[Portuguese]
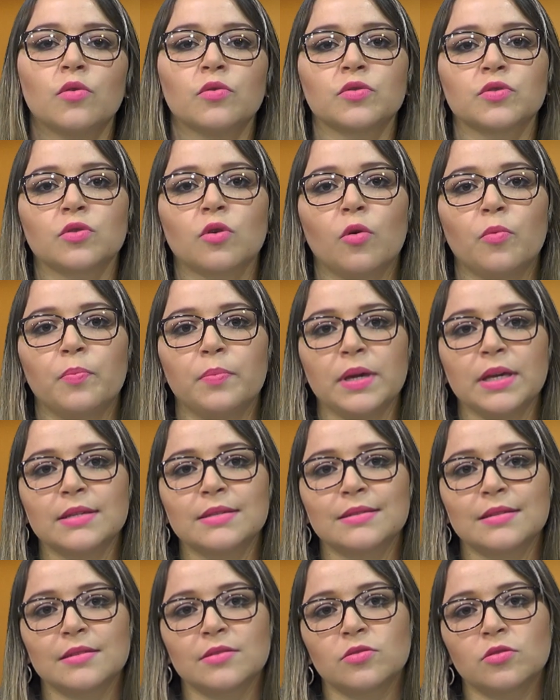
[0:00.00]
os
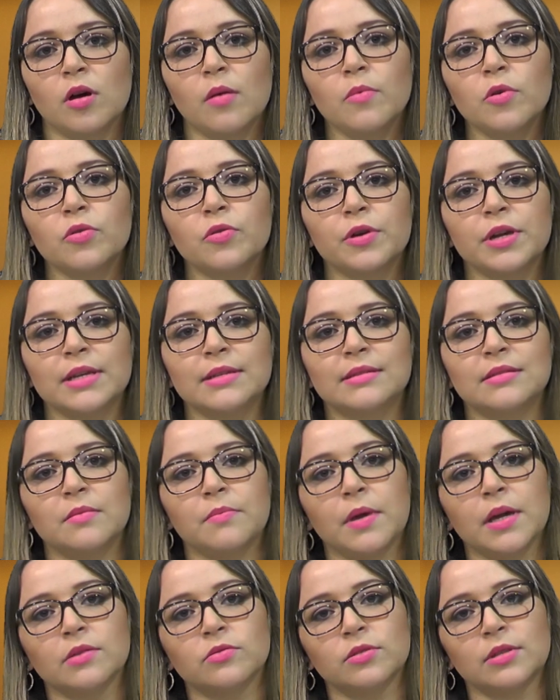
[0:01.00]
golpistas tomam
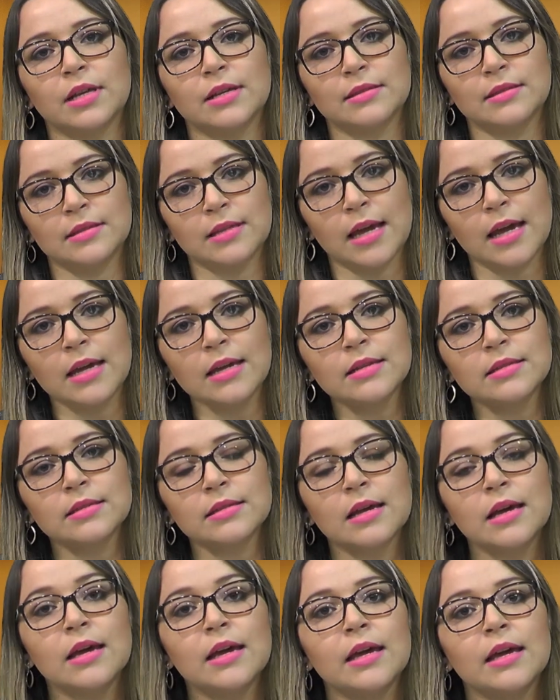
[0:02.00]
conhecimento das
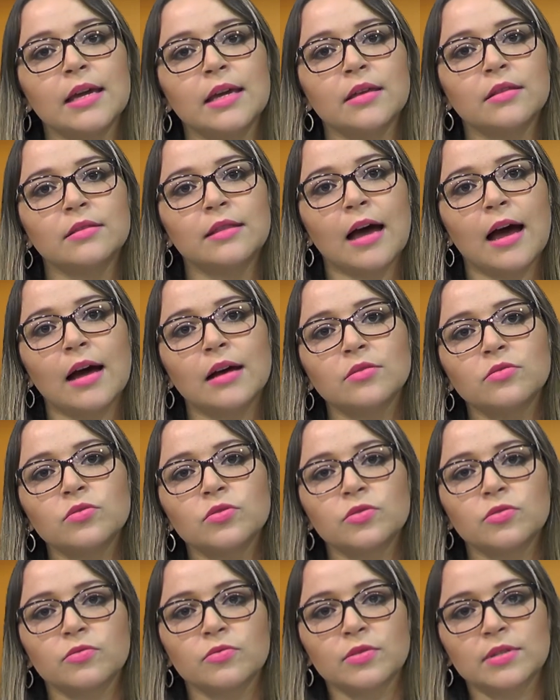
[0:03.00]
senhas e
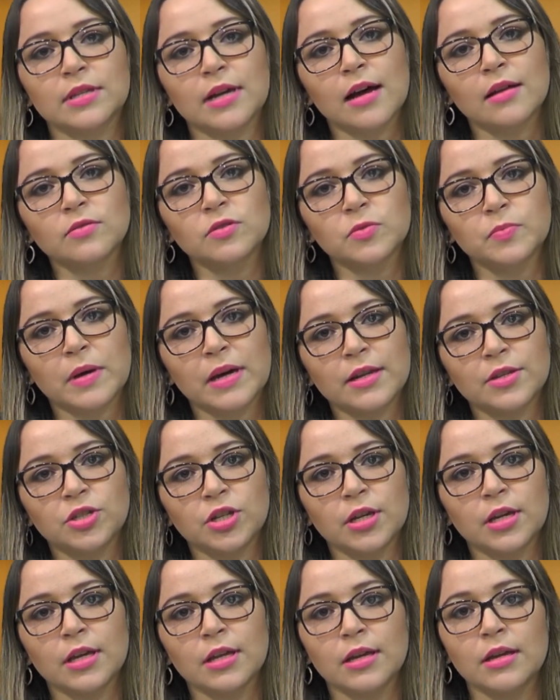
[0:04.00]
dados usados para
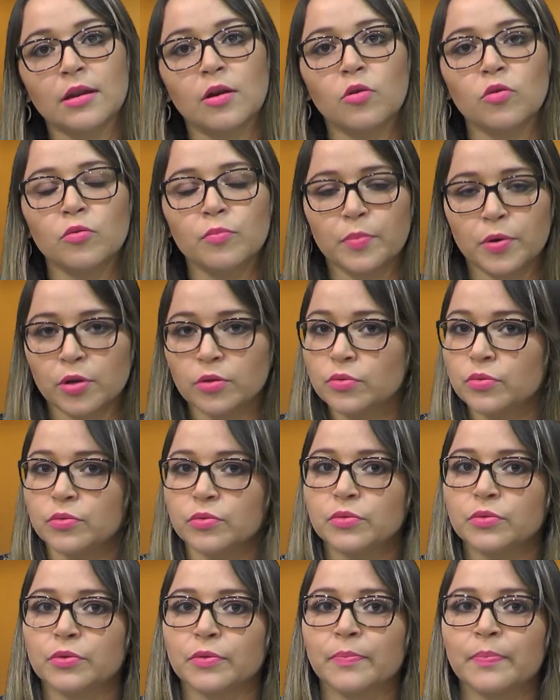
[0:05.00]
adquirir algum
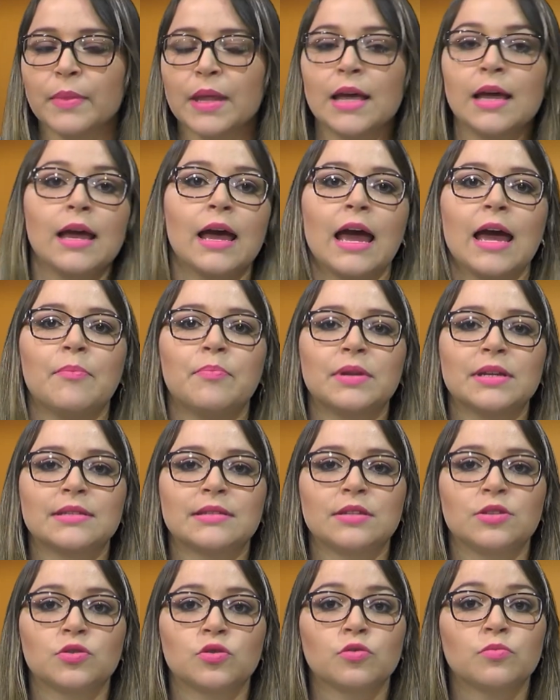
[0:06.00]
produto. É
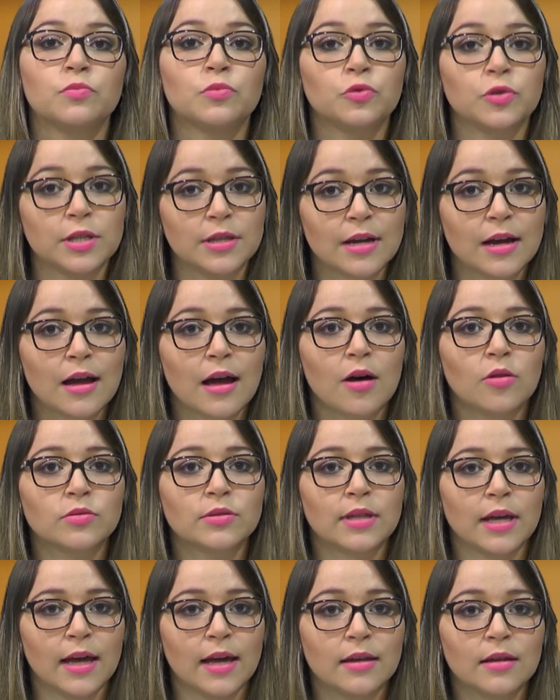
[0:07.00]
preciso muita
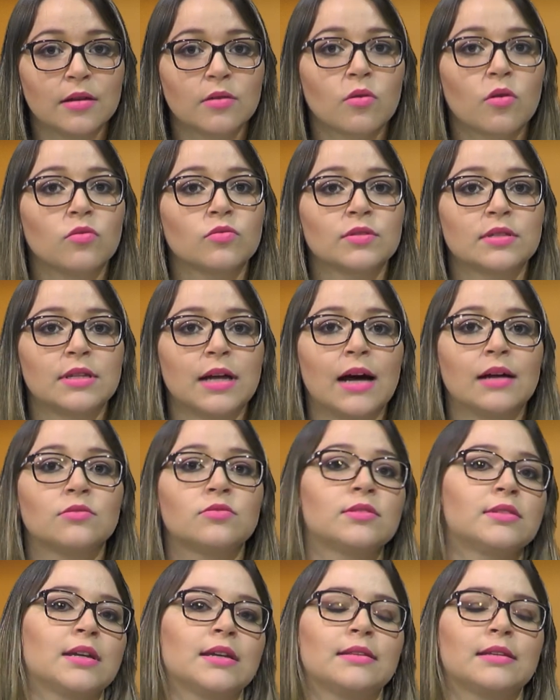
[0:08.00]
cautela com os
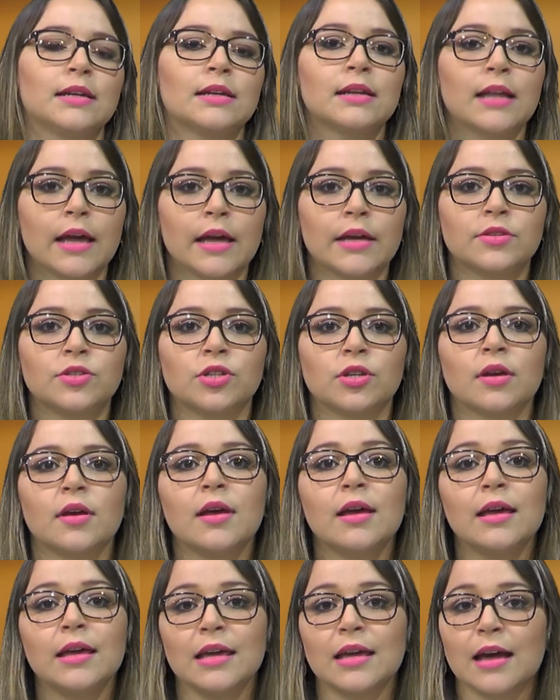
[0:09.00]
dados na internet.
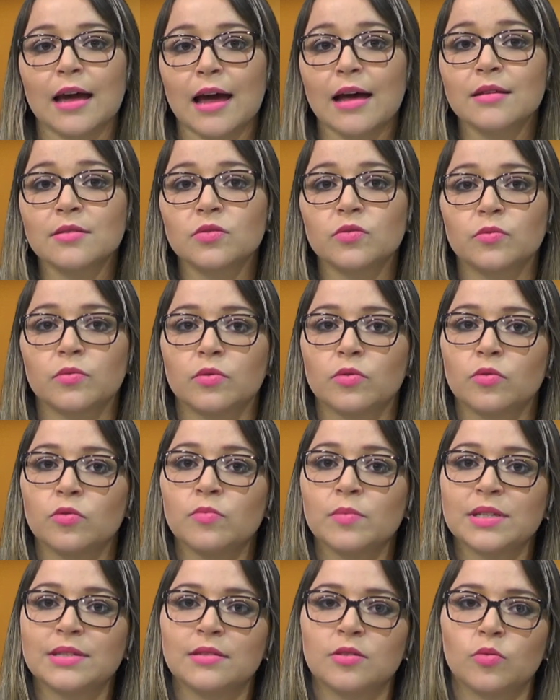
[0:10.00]
E caso
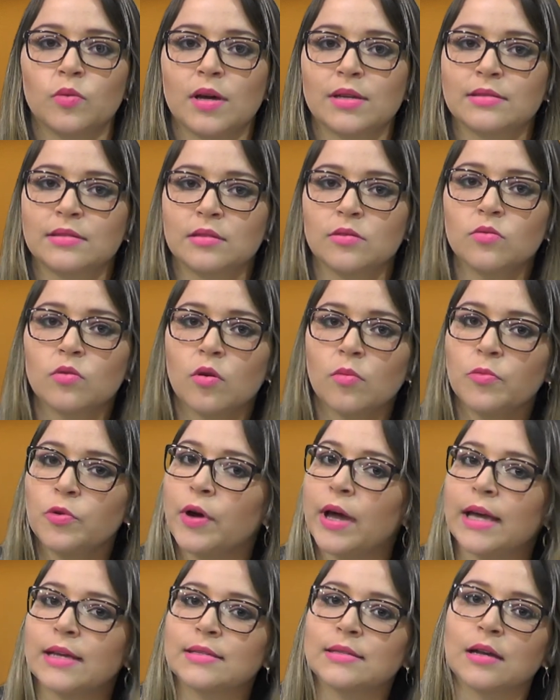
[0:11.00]
uma situação
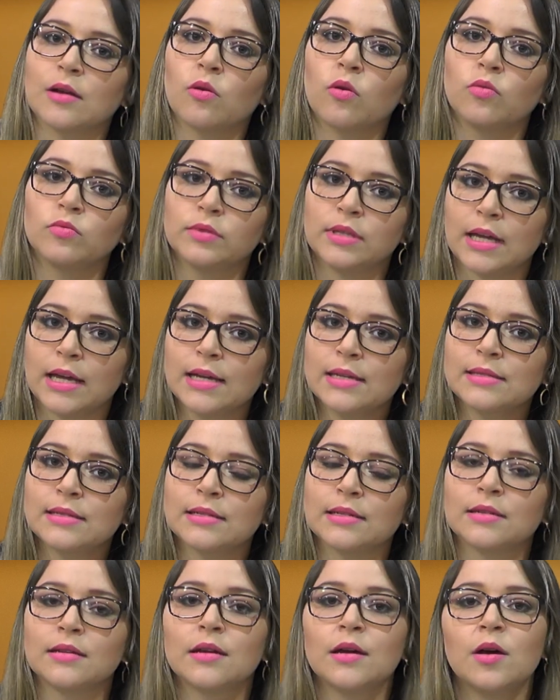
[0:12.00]
como essa
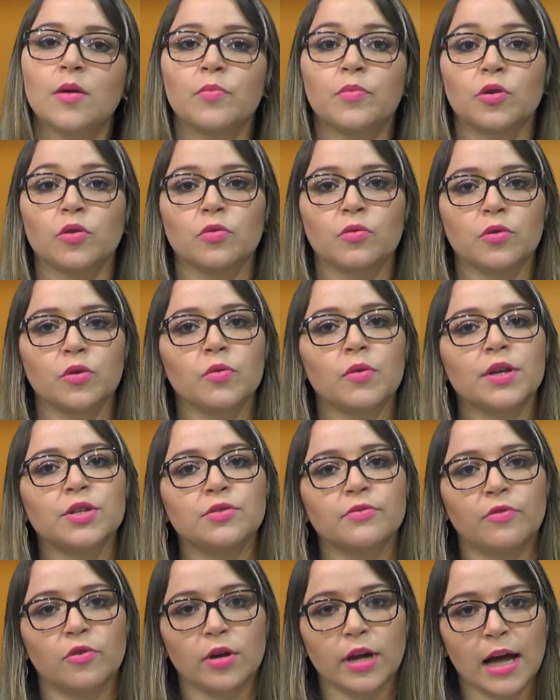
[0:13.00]
aconteça, procure um
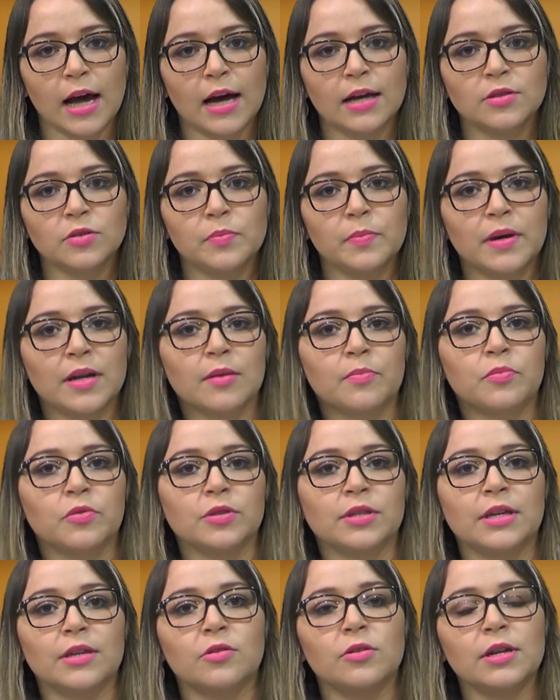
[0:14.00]
advogado para
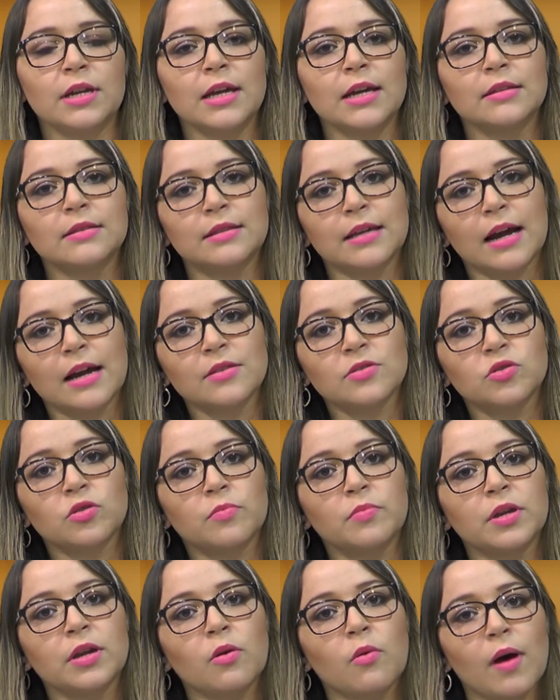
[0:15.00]
poder orientar
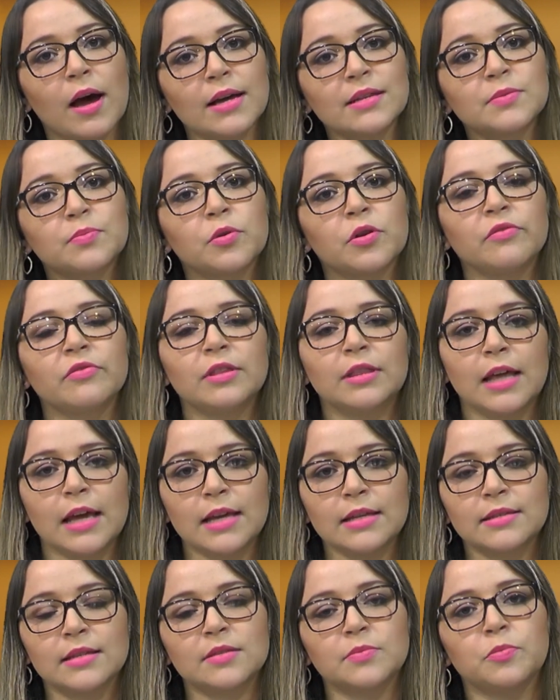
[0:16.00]
sobre quais
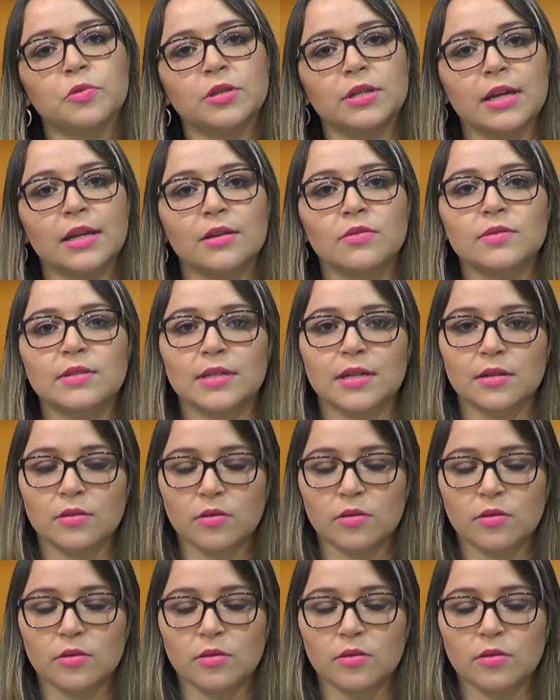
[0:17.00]
providências poderão ser